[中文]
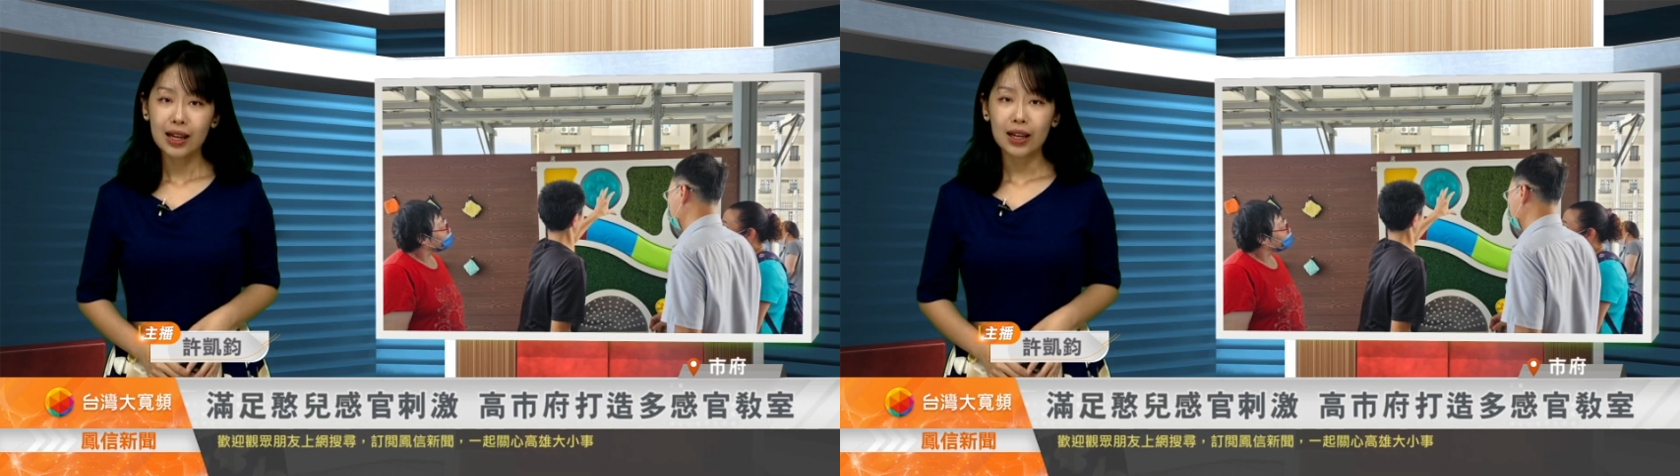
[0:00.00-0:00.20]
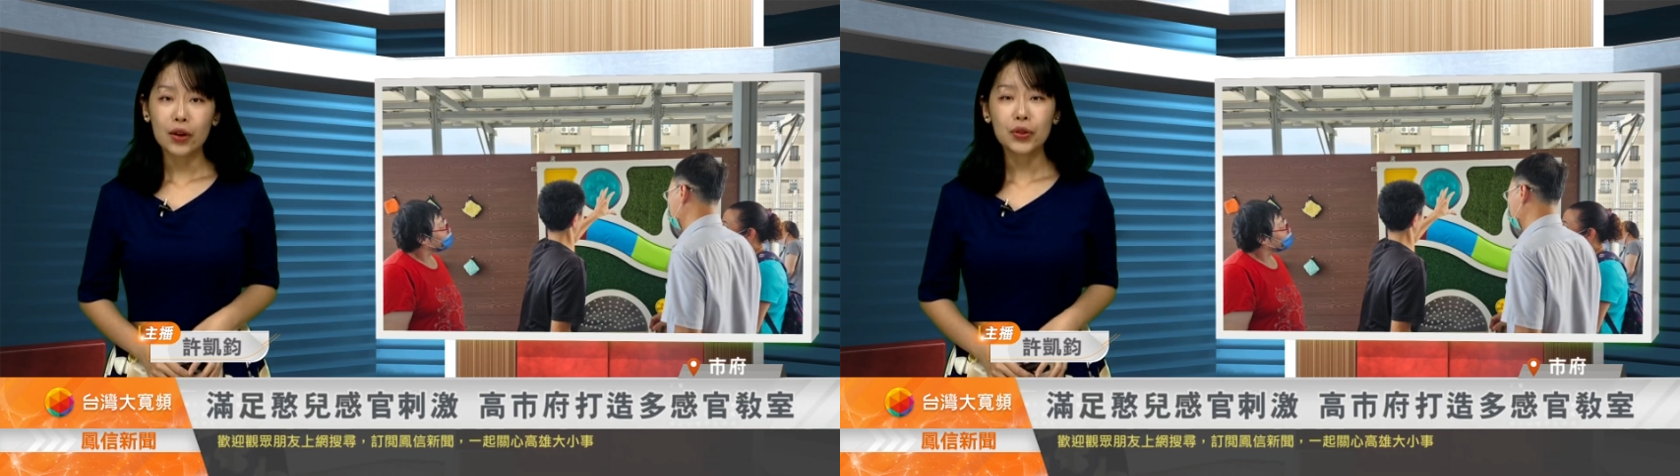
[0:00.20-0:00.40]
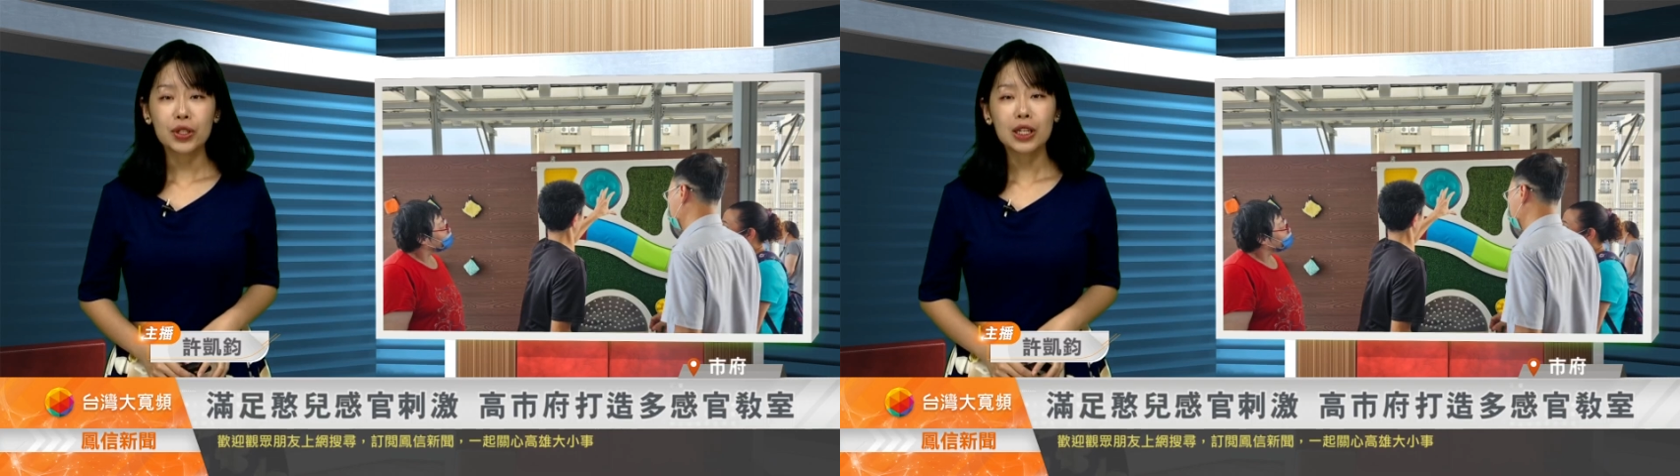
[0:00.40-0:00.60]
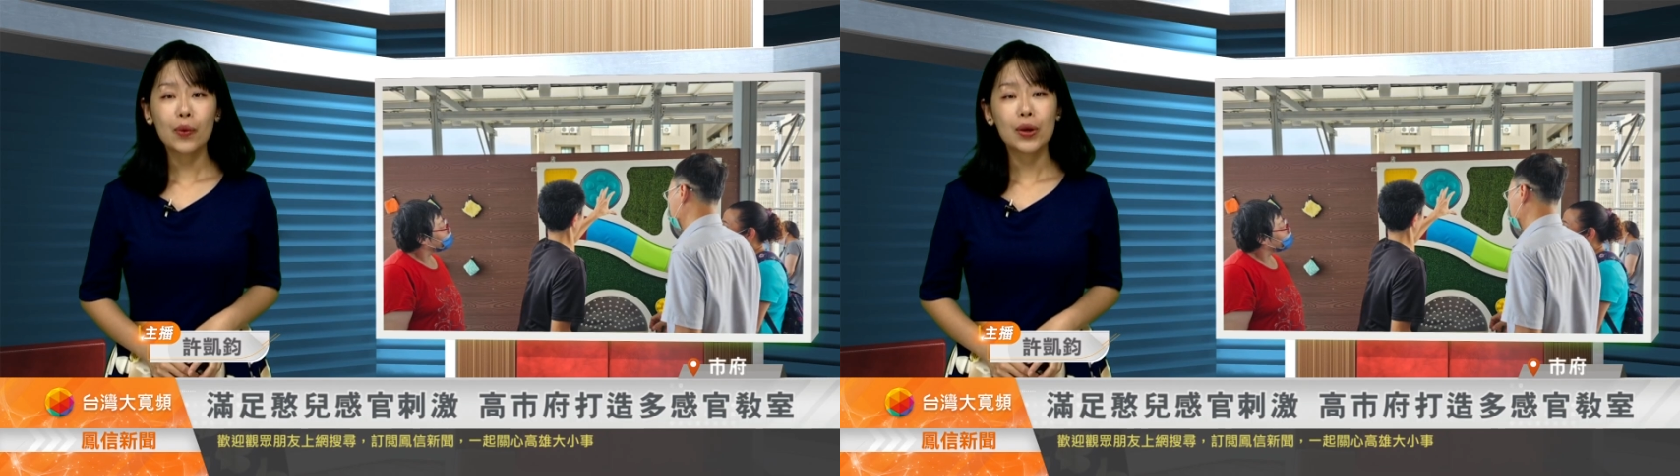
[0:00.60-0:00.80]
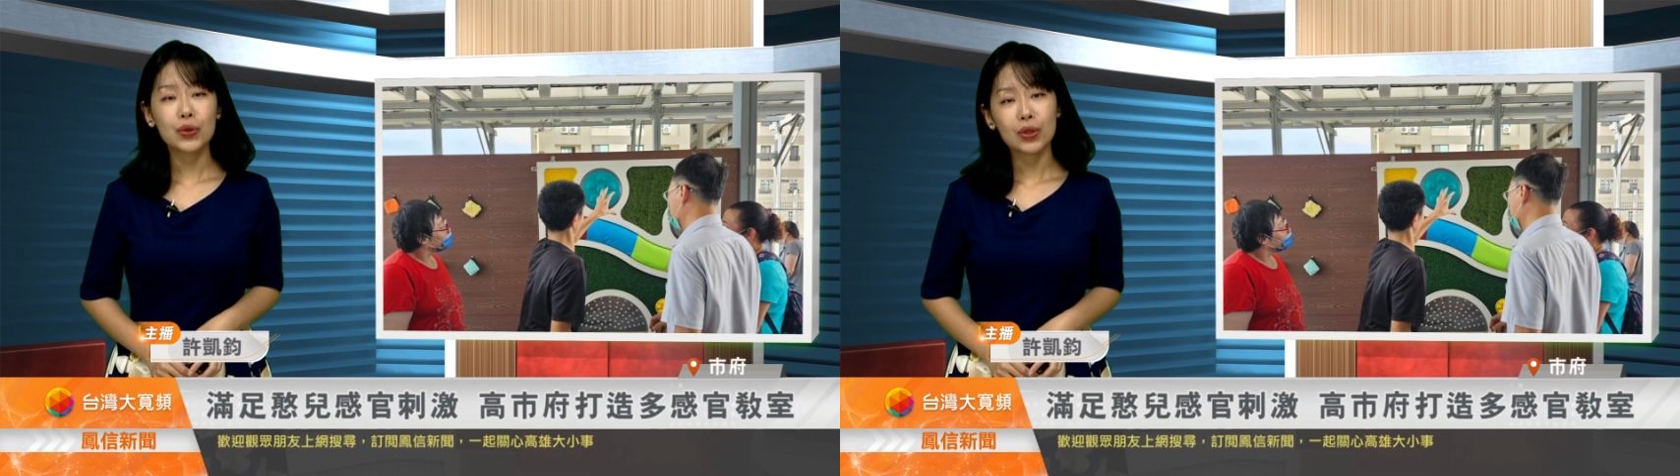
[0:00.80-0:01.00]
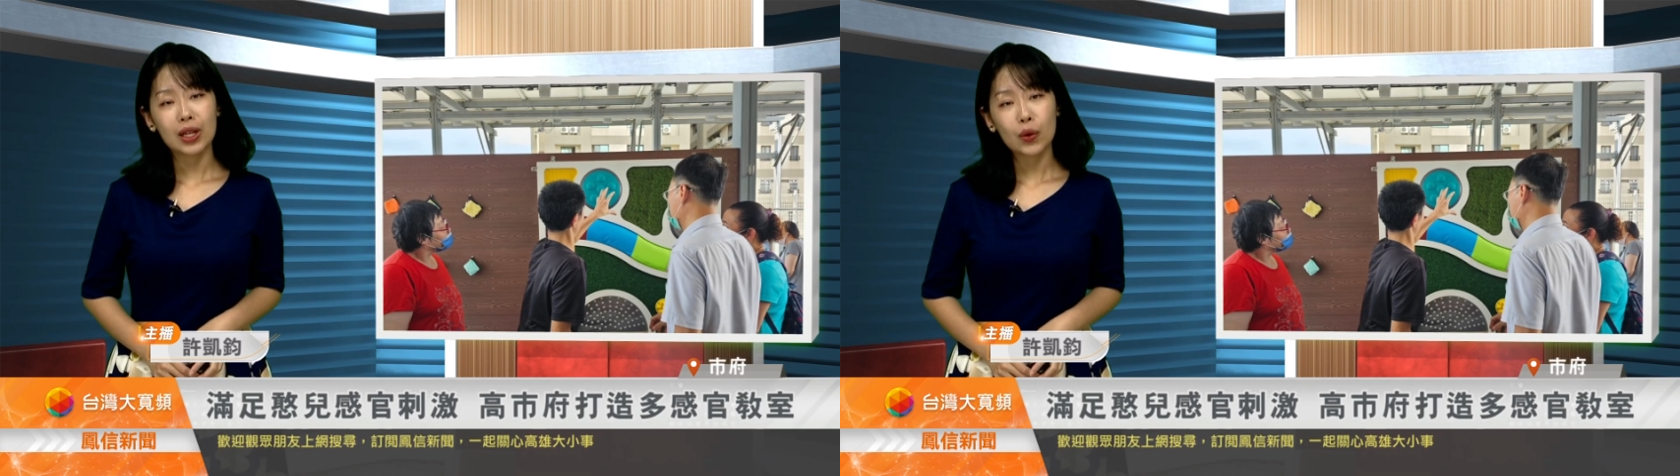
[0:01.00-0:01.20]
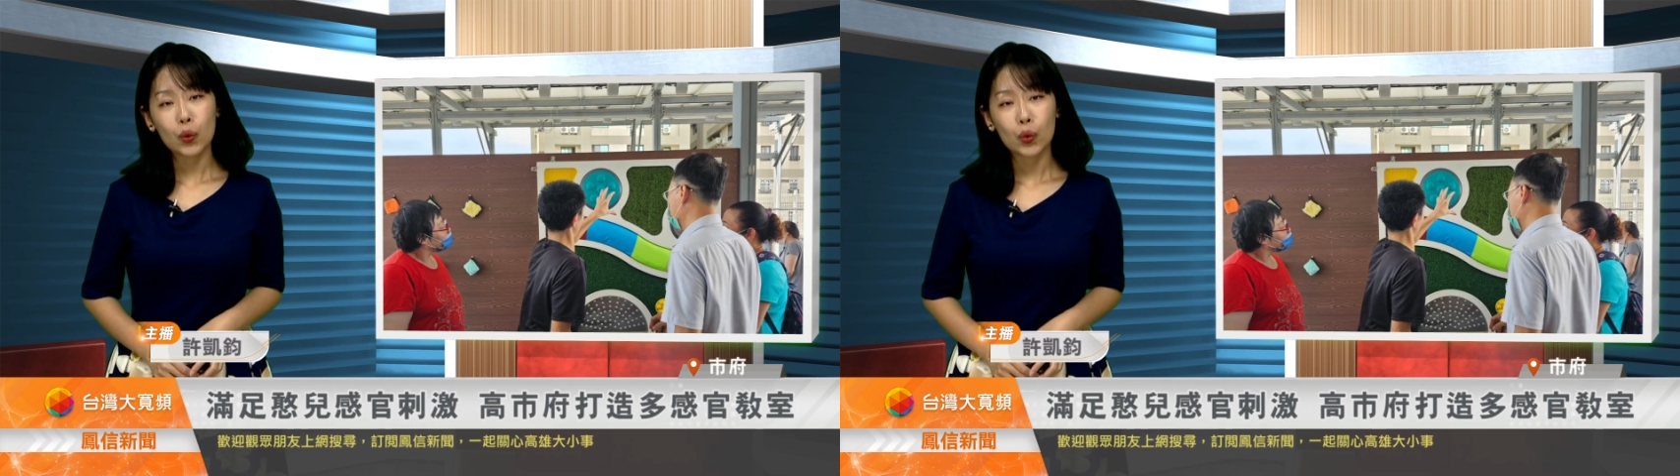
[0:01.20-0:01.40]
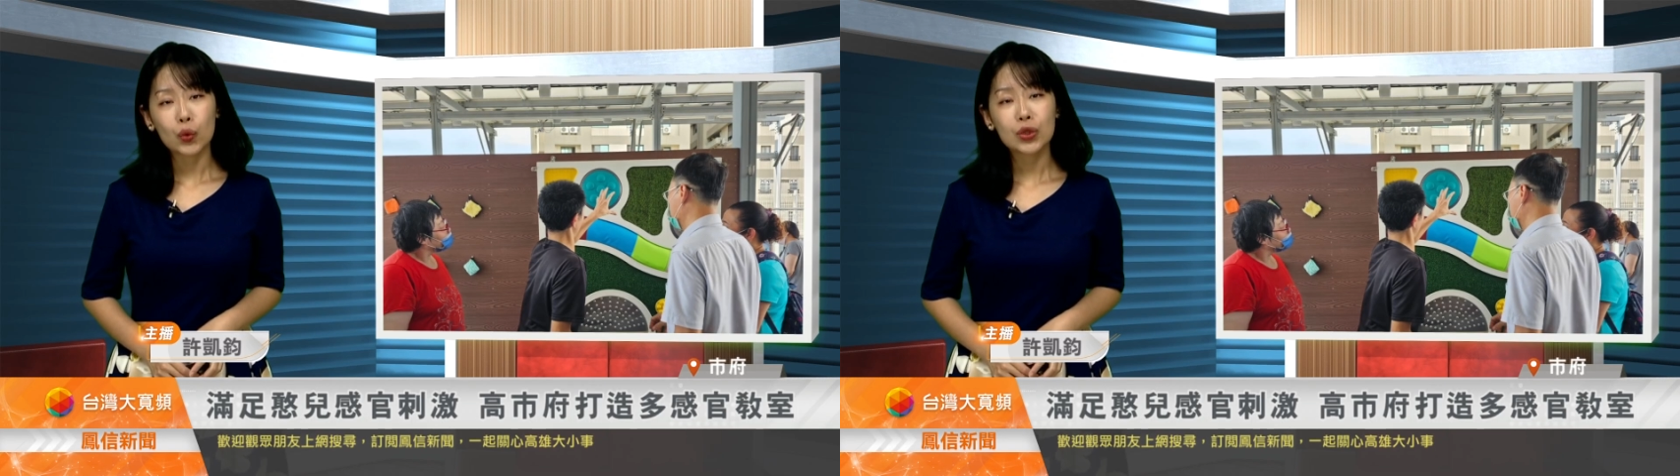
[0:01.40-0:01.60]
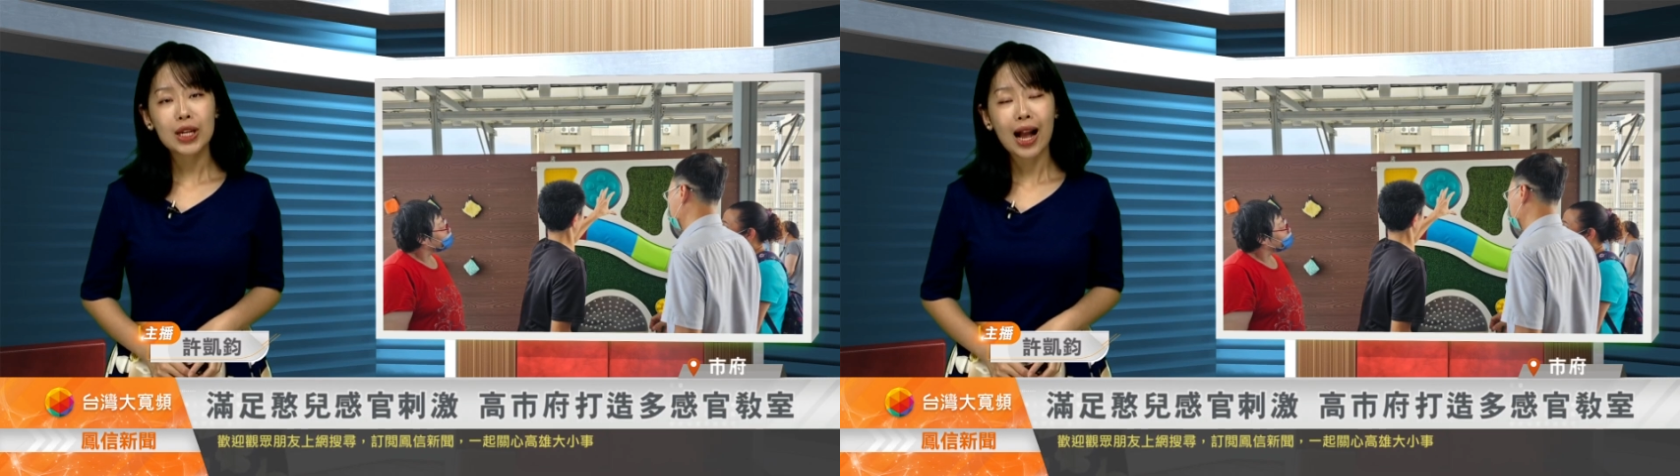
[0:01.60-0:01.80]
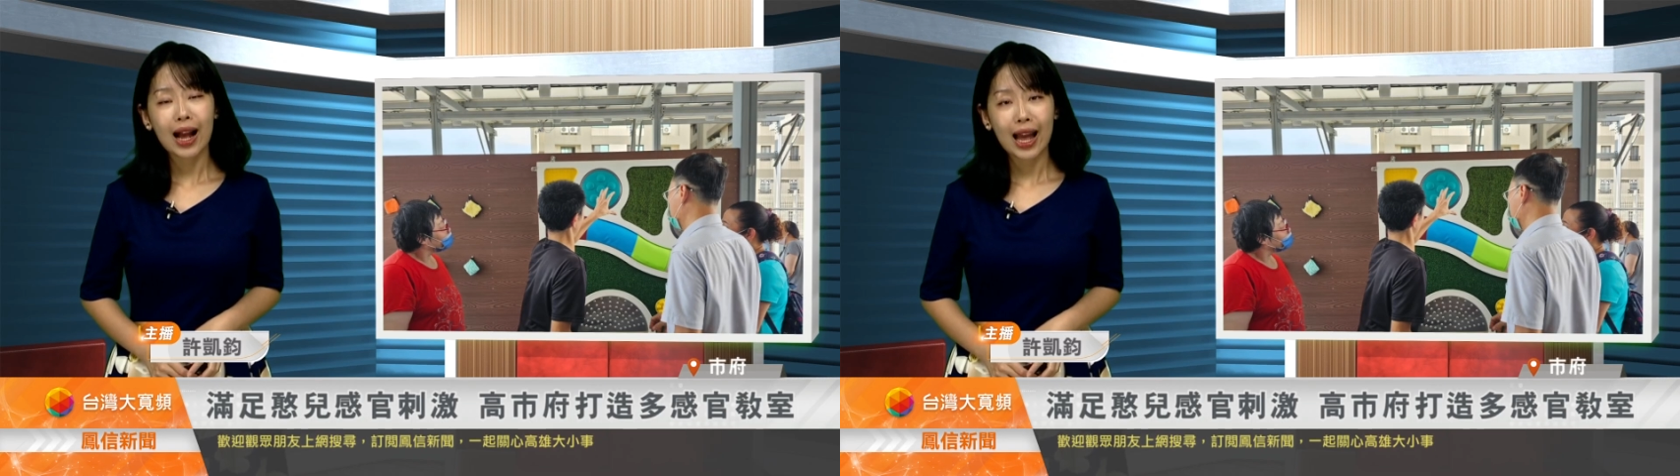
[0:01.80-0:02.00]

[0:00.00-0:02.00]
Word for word: 高雄市社会局呢无障